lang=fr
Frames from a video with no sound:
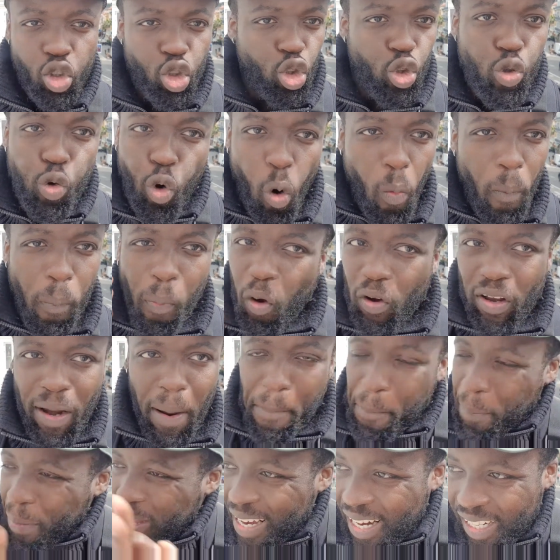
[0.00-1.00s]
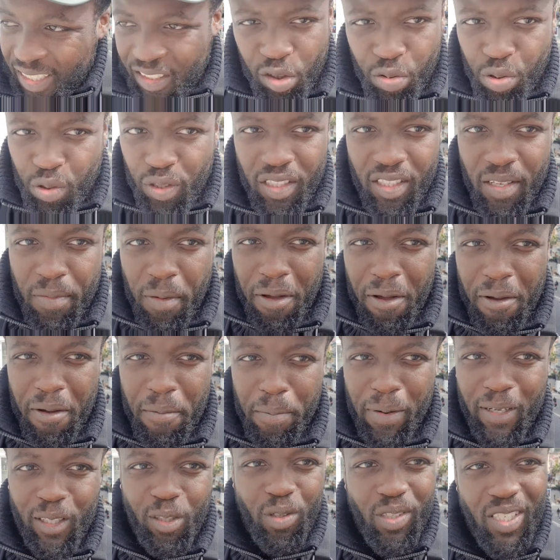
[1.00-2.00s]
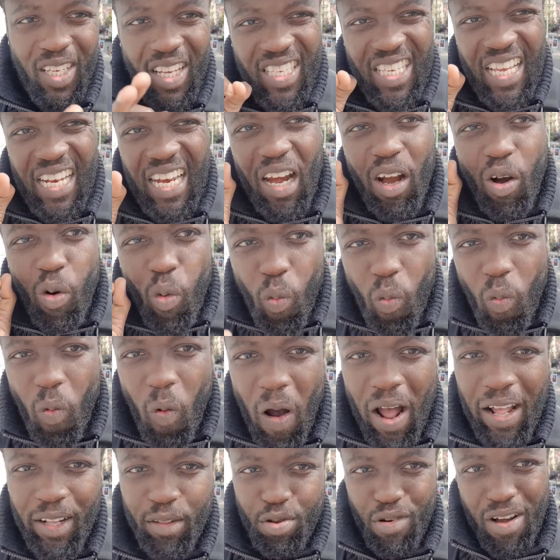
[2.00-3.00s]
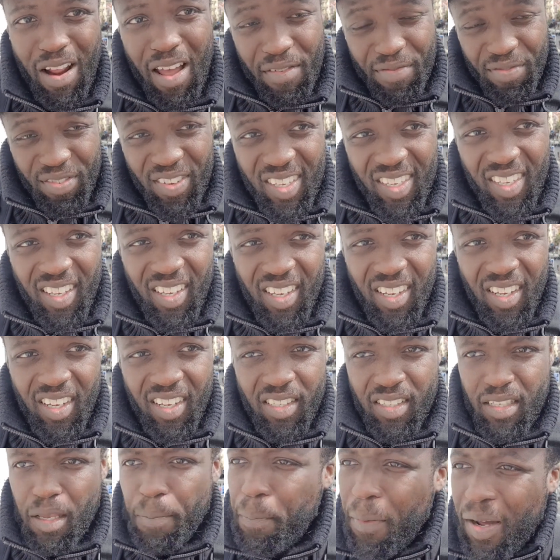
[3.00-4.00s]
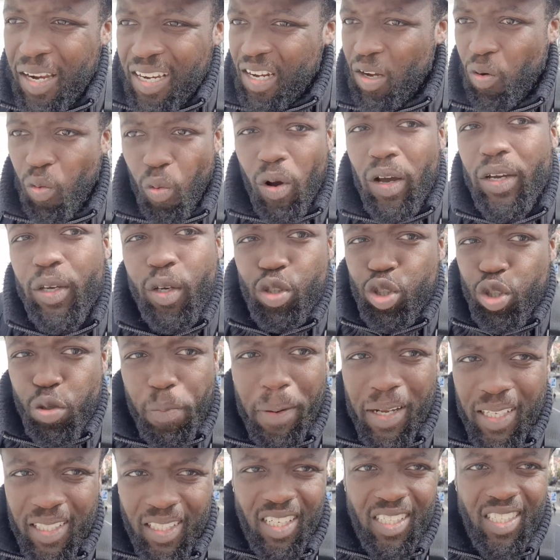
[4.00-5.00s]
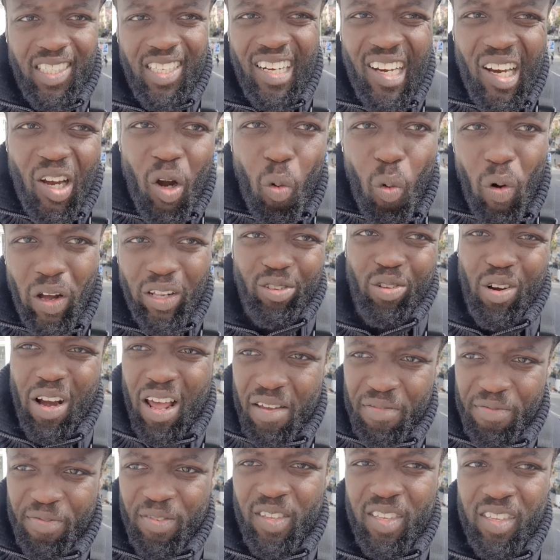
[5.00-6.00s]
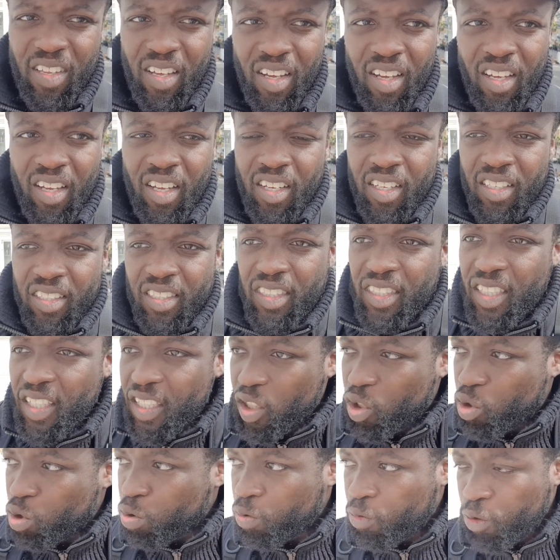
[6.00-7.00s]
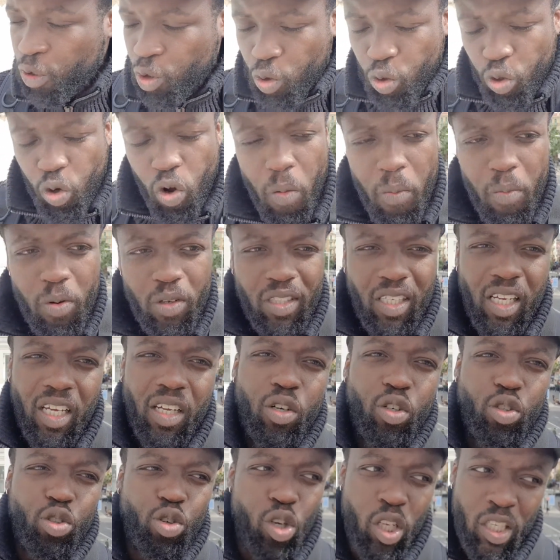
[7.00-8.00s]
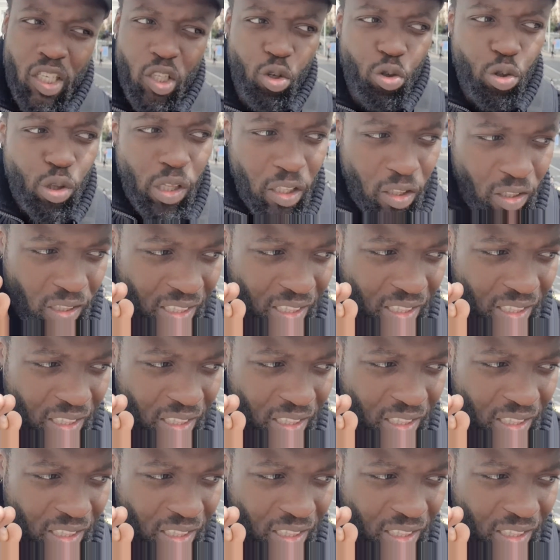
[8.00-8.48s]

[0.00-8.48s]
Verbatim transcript: tu comprendras pas la suite, parce que ça c'est les lois de la vie. C'est pas les lois que du basket, c'est les lois de la vie. Si tu commences quelque chose et tu